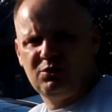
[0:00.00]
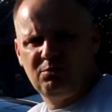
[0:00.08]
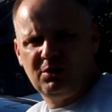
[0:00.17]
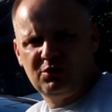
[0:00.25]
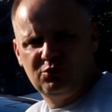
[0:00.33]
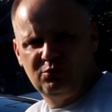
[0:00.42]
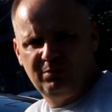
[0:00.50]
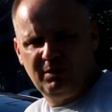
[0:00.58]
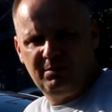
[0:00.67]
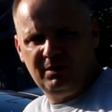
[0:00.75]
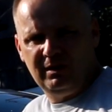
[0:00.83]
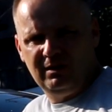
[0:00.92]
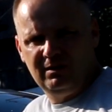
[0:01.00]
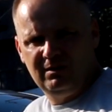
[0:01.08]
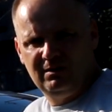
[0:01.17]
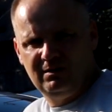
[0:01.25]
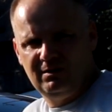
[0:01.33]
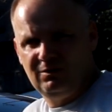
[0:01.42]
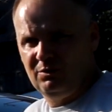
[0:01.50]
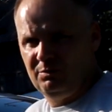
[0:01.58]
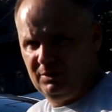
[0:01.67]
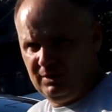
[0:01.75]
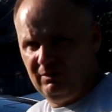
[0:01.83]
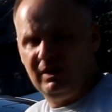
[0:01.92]
вашу машину побили.
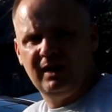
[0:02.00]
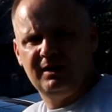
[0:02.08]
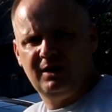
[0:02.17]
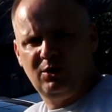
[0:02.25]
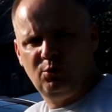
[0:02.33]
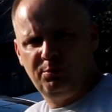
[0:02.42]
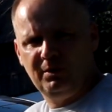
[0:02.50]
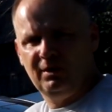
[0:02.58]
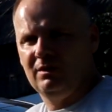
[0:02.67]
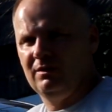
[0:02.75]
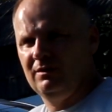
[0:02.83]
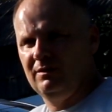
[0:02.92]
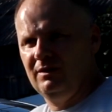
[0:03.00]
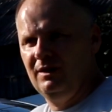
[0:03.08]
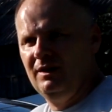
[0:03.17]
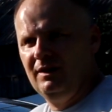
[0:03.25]
Представляете, я купил э,